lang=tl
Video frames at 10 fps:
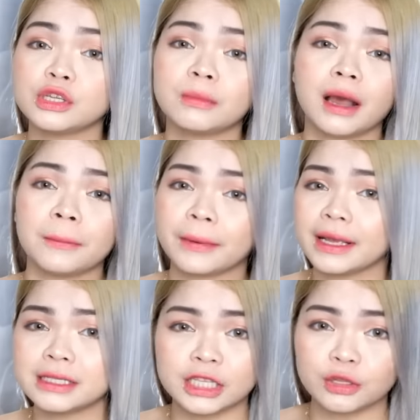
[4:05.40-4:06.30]
yung mga
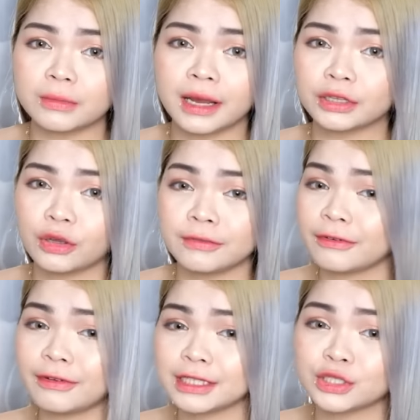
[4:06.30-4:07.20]
price nito mga to,
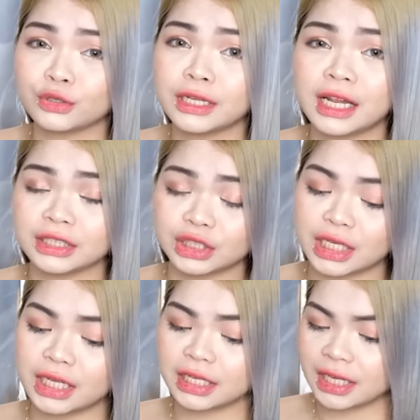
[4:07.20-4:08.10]
ipa-flash ko na lang
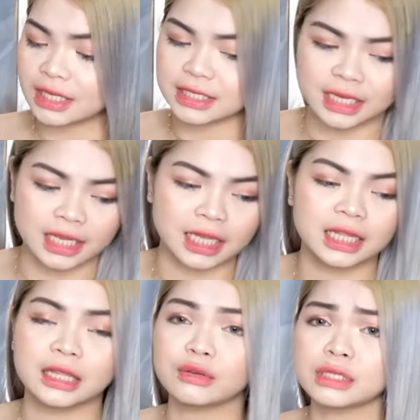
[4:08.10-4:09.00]
dyan kasi
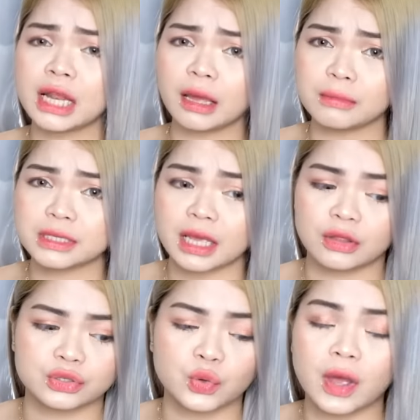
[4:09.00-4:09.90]
hindi ko sila kabisado.
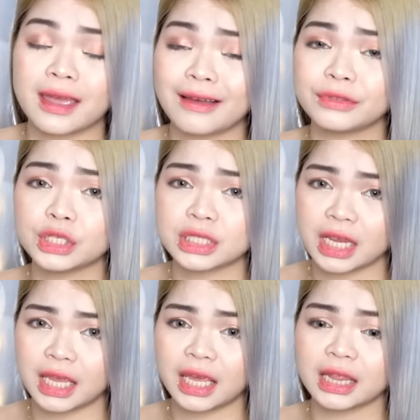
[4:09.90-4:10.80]
So, I have to
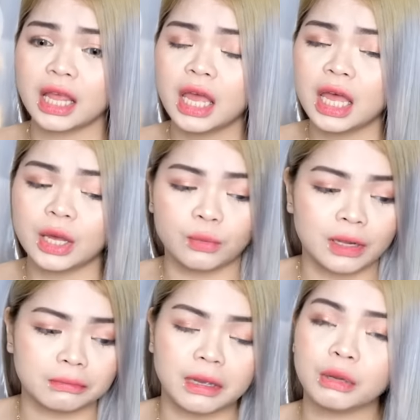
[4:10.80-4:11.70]
check it one
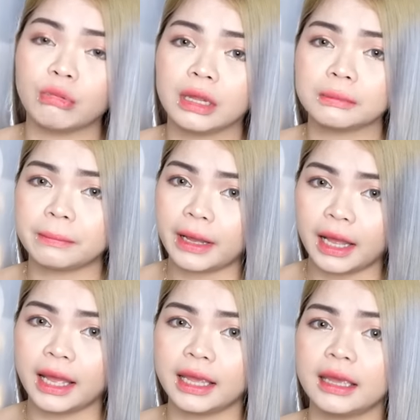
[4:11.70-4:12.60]
by one
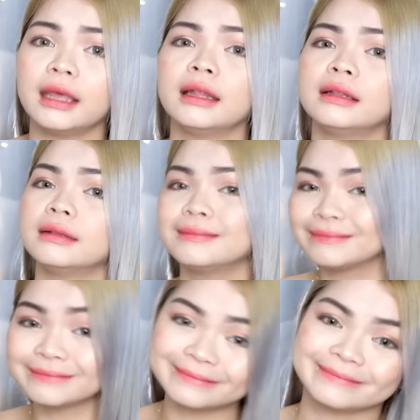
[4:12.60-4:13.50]
pa and
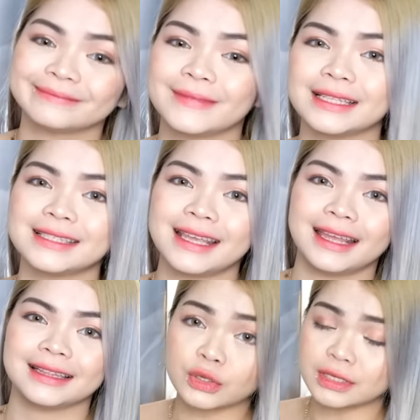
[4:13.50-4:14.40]
that's it.
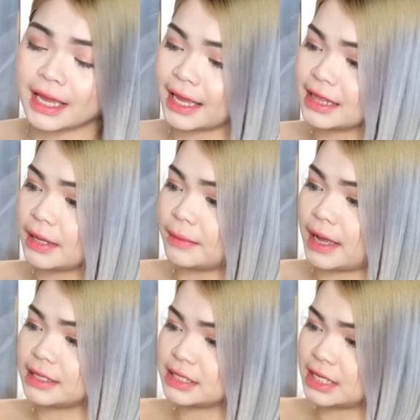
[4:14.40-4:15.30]
So, second
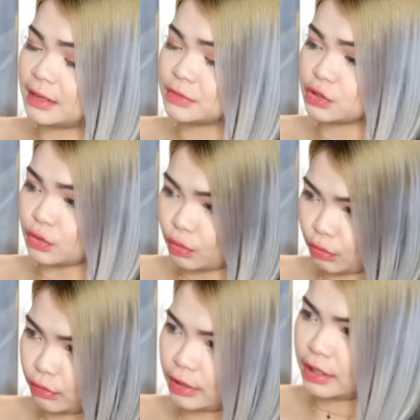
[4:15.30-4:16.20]
naman, same
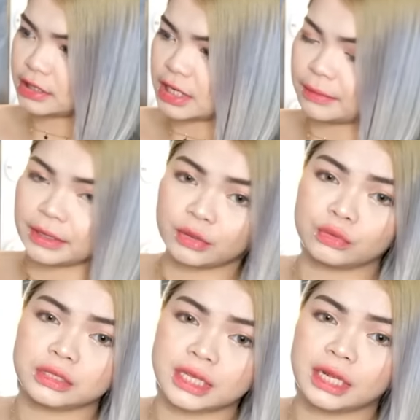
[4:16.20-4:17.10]
store. Siyempre,
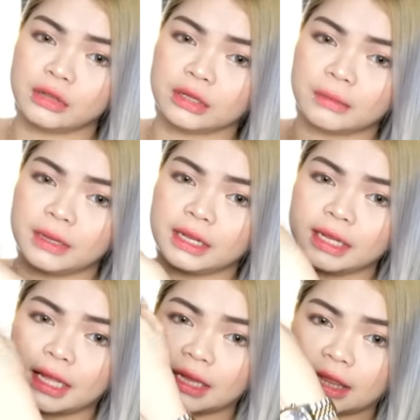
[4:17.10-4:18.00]
wholesale yung nabili
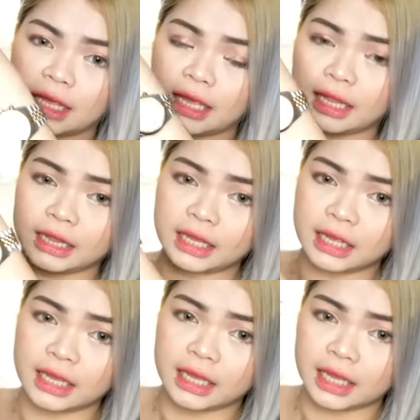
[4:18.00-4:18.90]
natin.
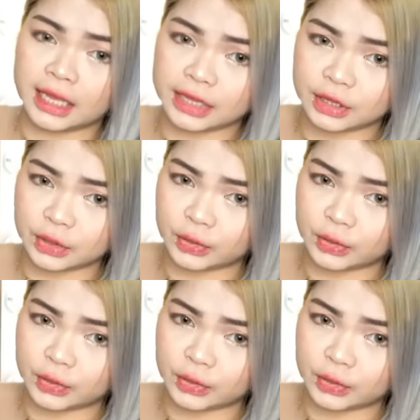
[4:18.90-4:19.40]
Eto,